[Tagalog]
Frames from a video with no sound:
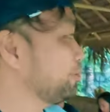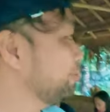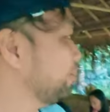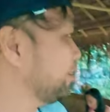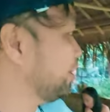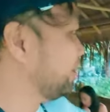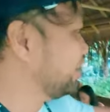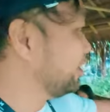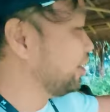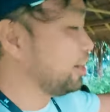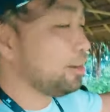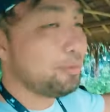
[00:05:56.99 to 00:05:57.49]
May
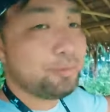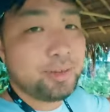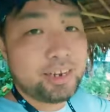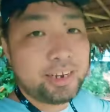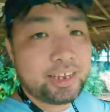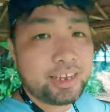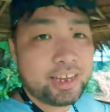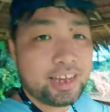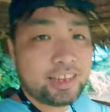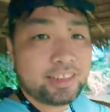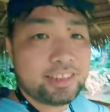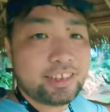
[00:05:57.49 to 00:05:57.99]
mga
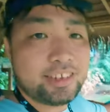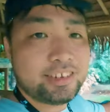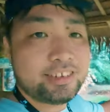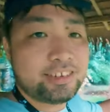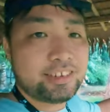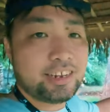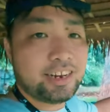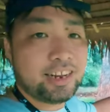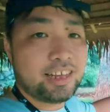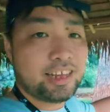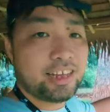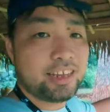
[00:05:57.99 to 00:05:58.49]
mini cottage
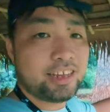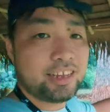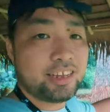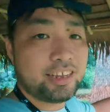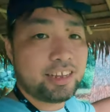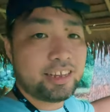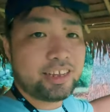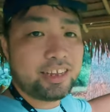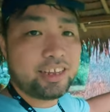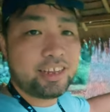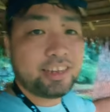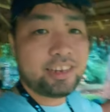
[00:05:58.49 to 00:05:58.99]
sila.
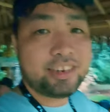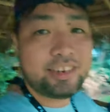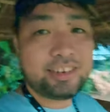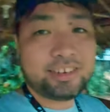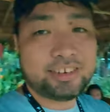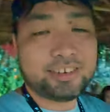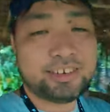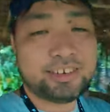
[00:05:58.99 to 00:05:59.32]
Ayan.